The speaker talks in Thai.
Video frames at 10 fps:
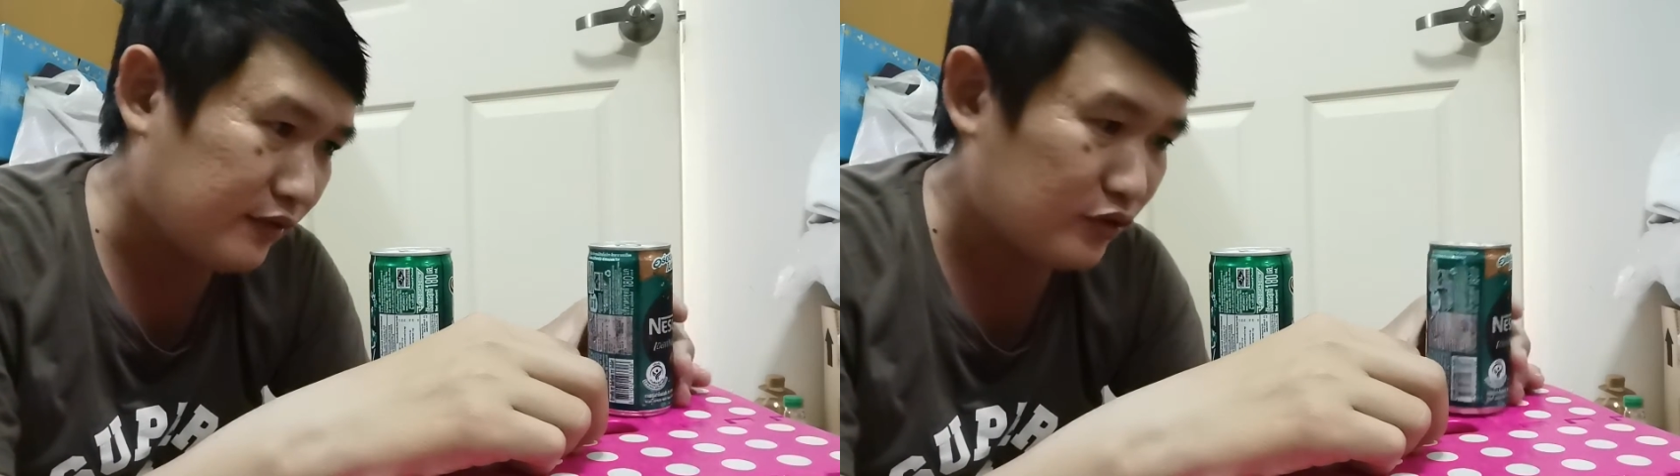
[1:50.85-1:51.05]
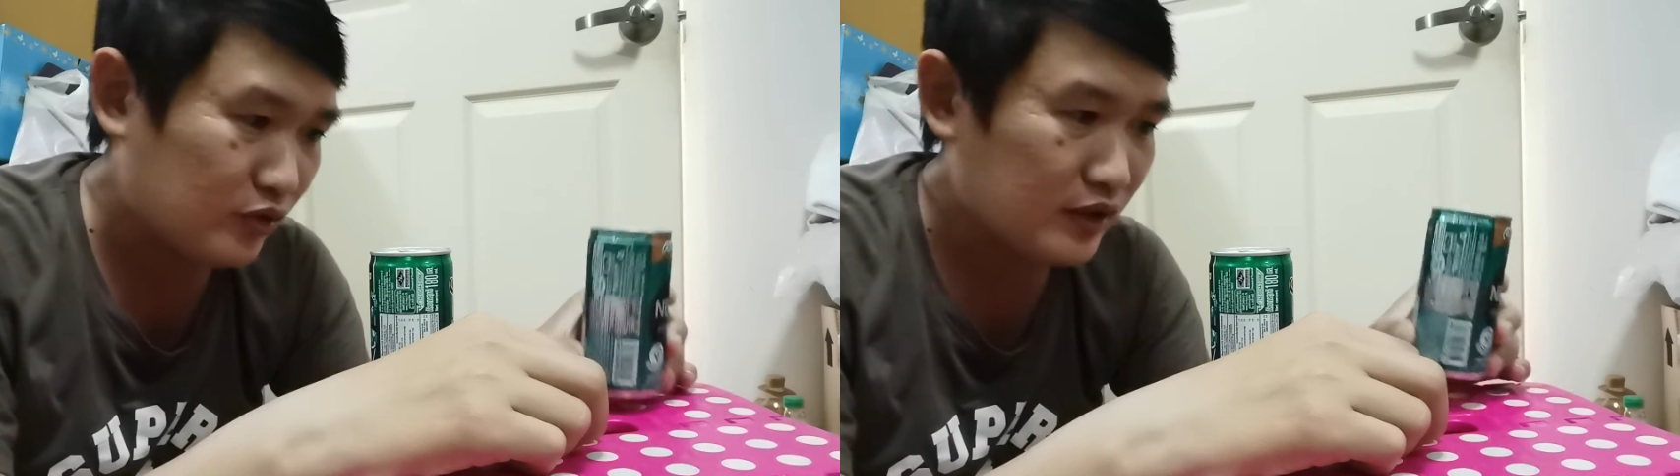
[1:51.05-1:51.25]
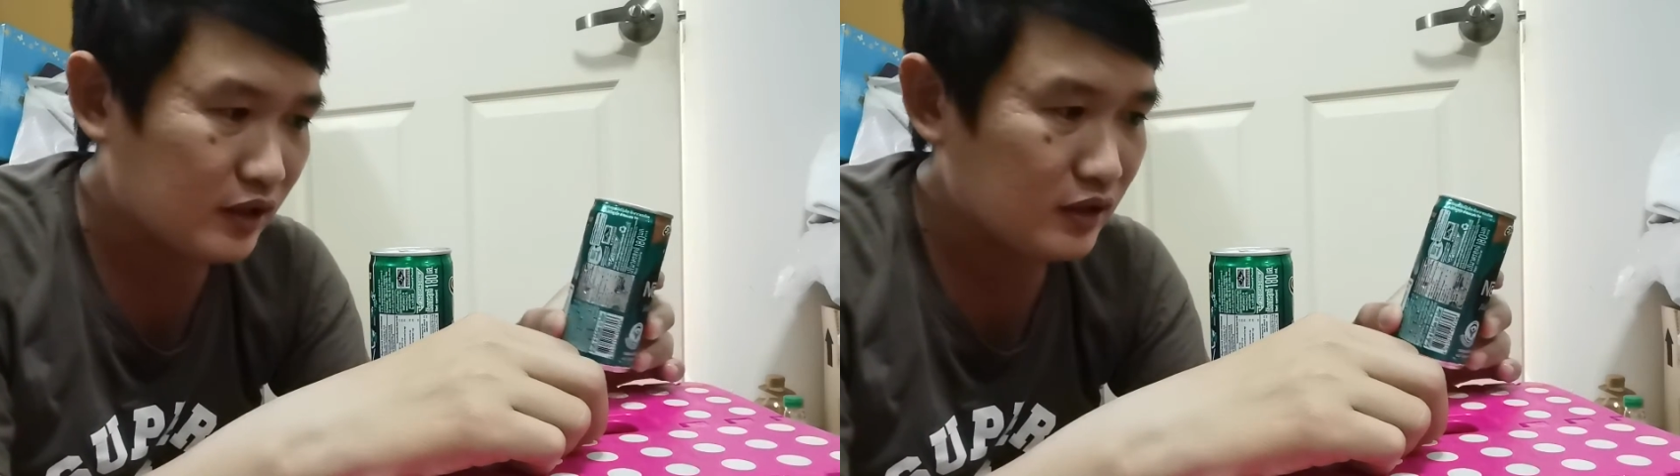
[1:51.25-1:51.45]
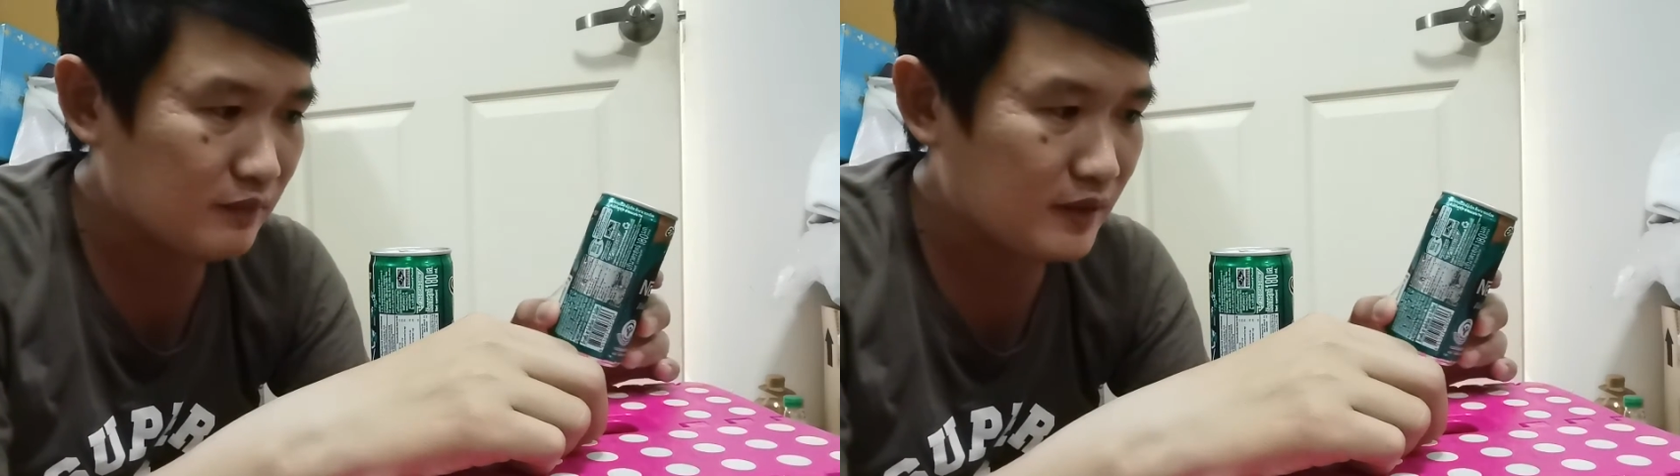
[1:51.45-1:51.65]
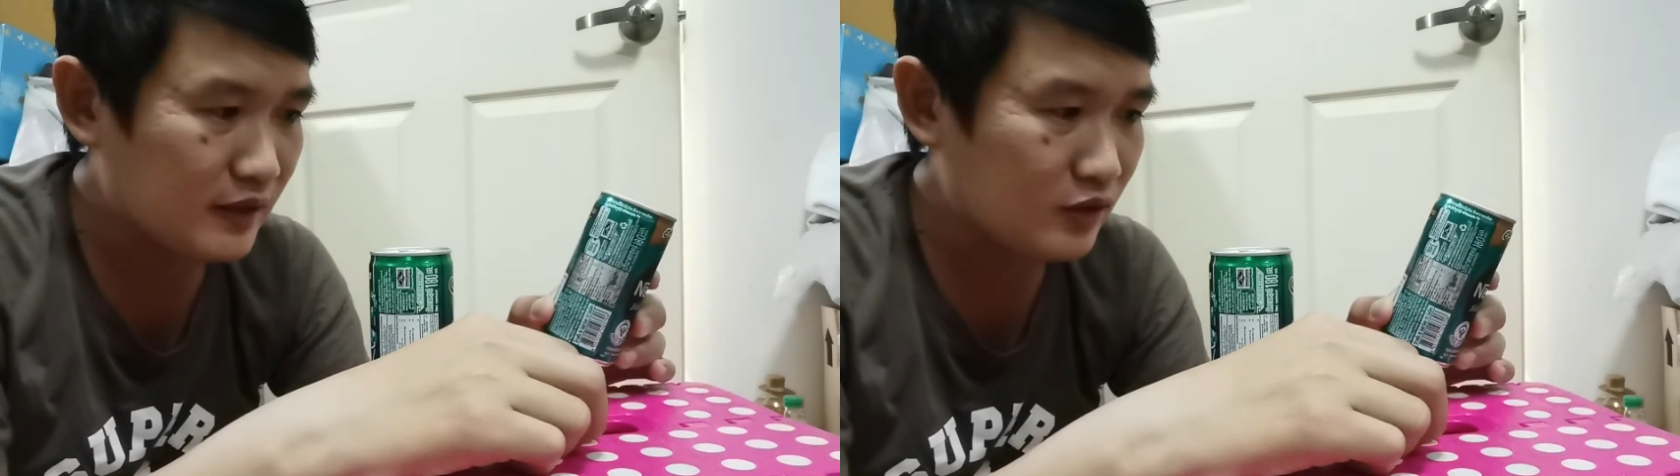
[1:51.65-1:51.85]
สตัวนี้ก็
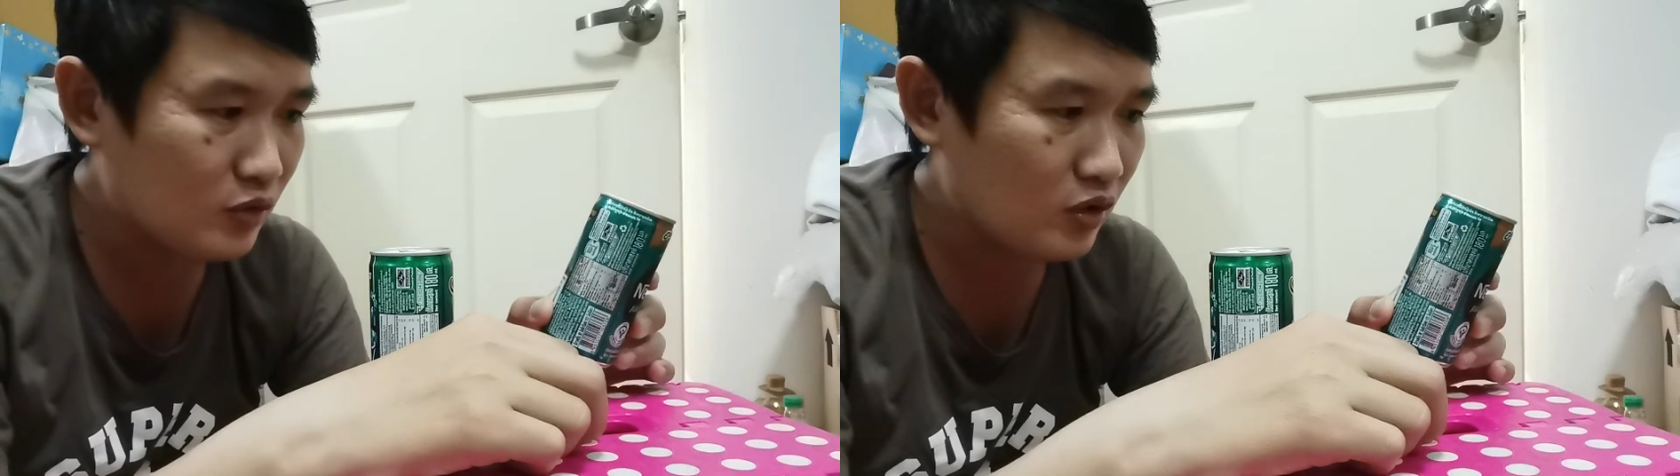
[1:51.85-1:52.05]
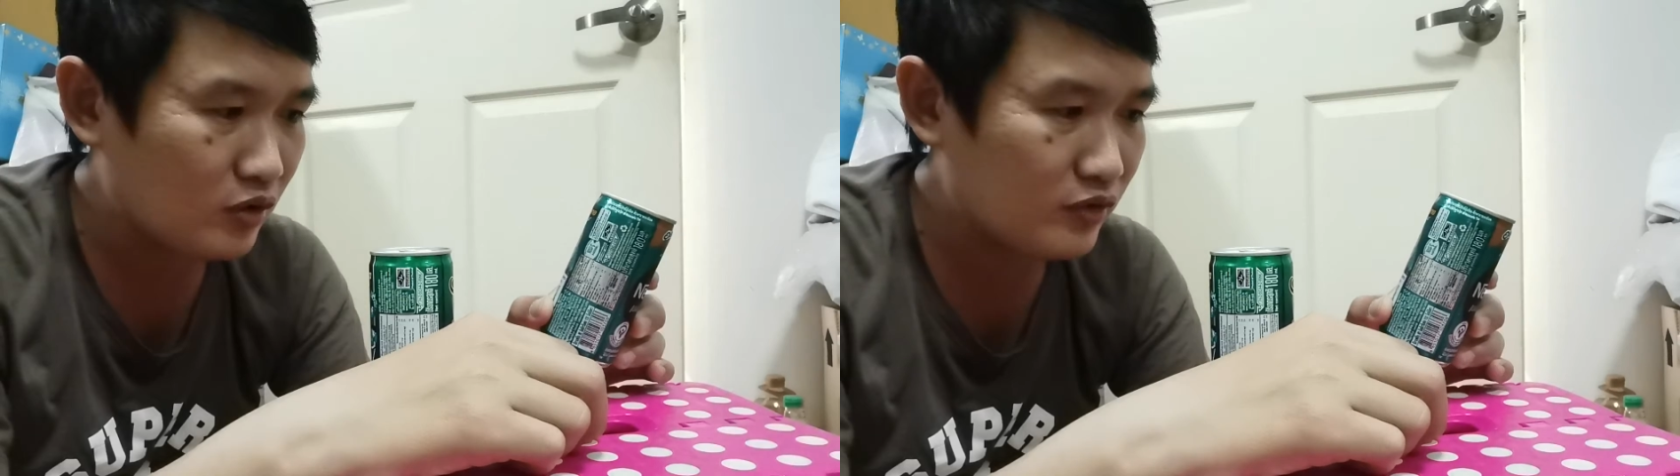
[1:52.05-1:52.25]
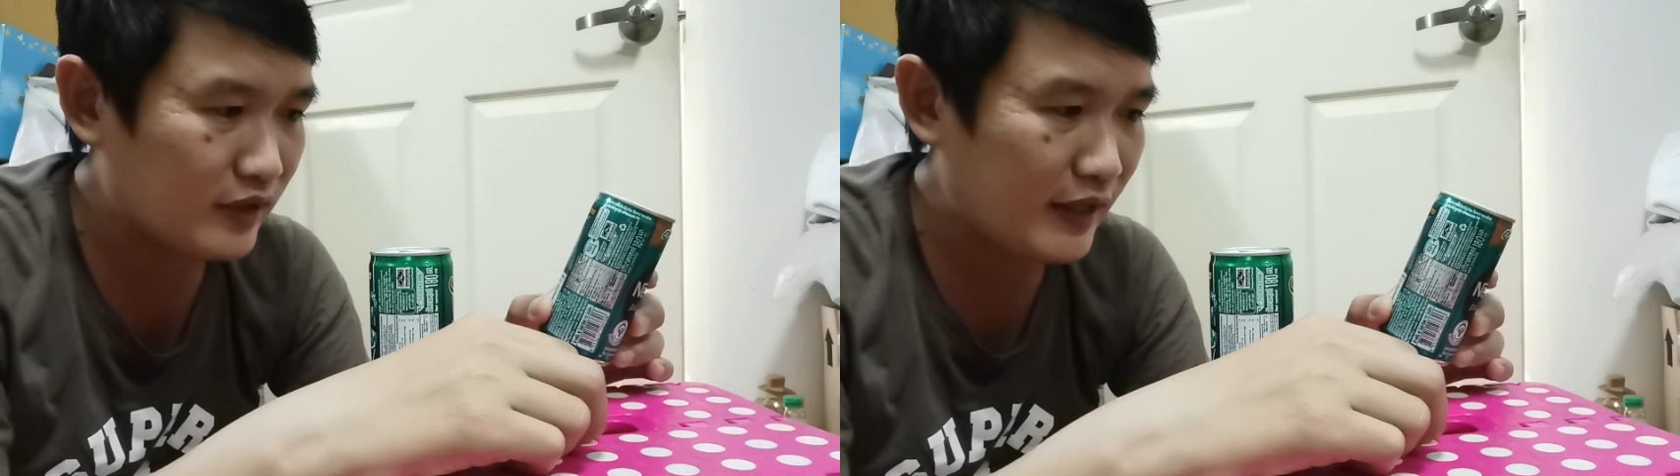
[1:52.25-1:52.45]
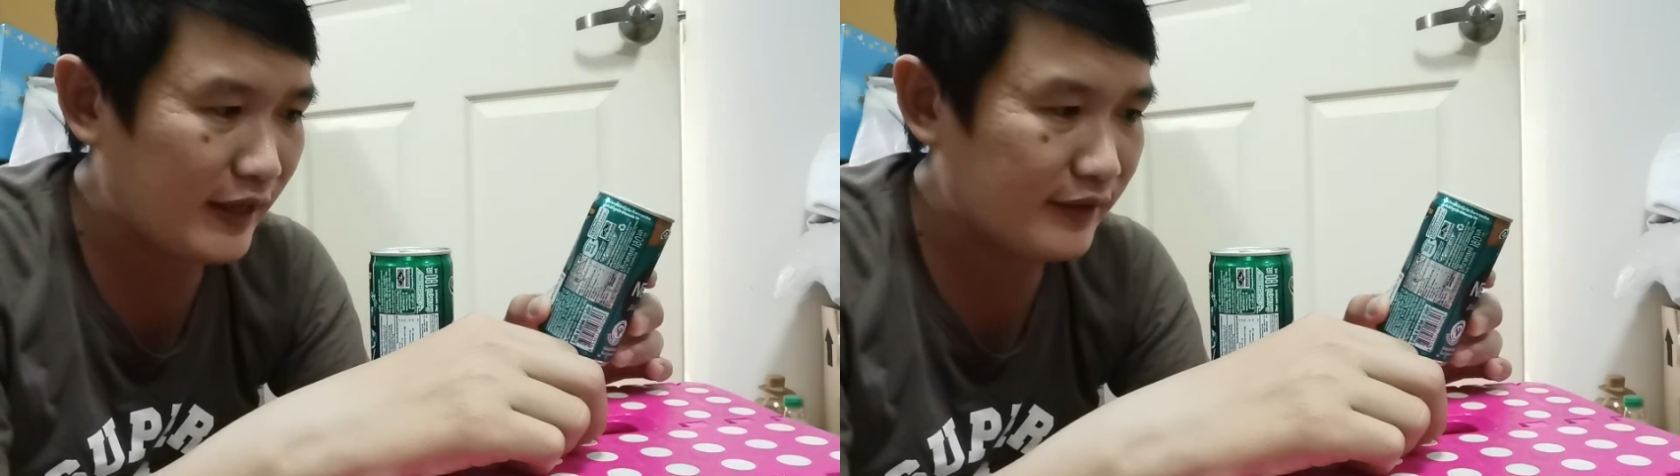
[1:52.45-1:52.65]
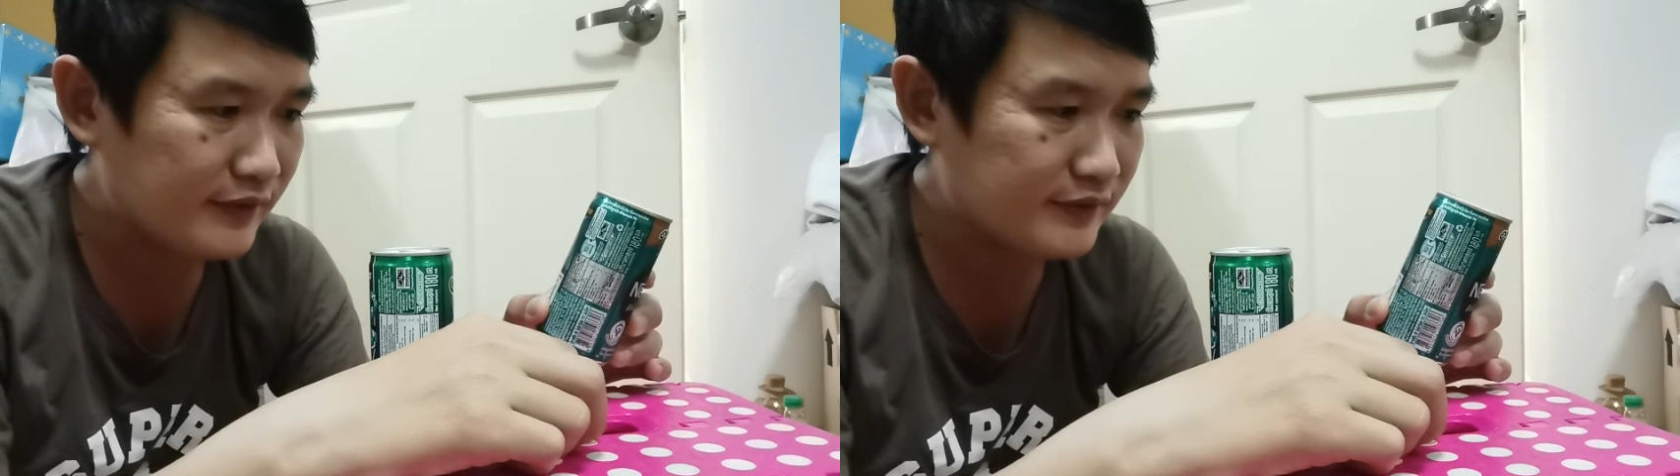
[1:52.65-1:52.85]
จะมีตัวของสแก
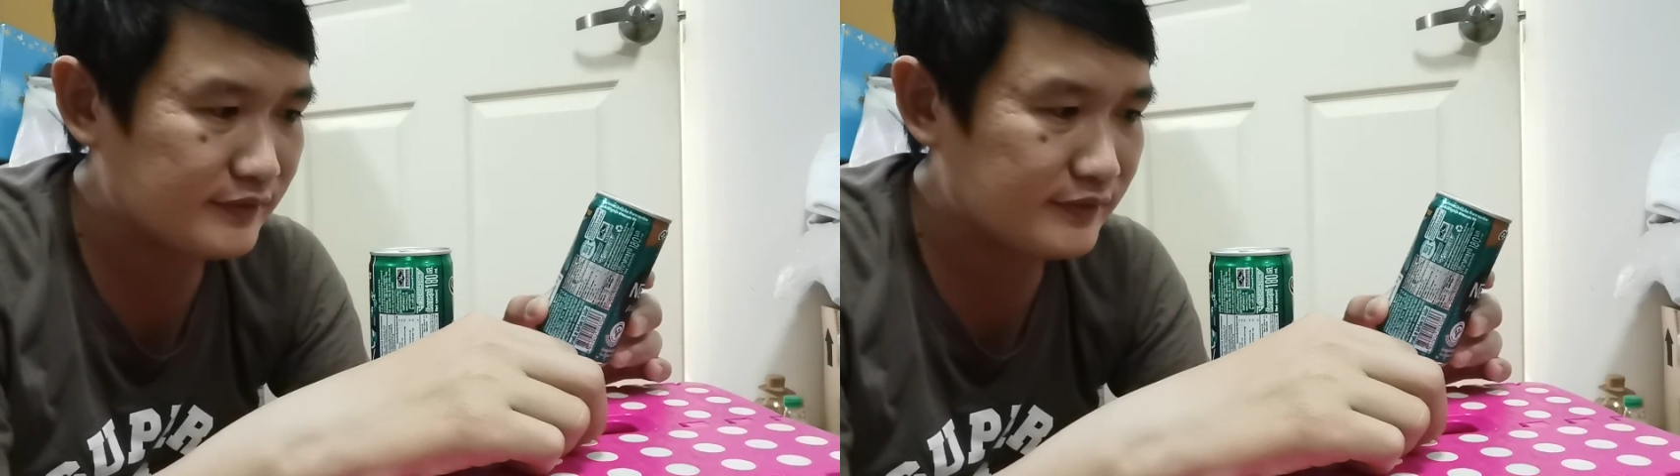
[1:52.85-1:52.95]
น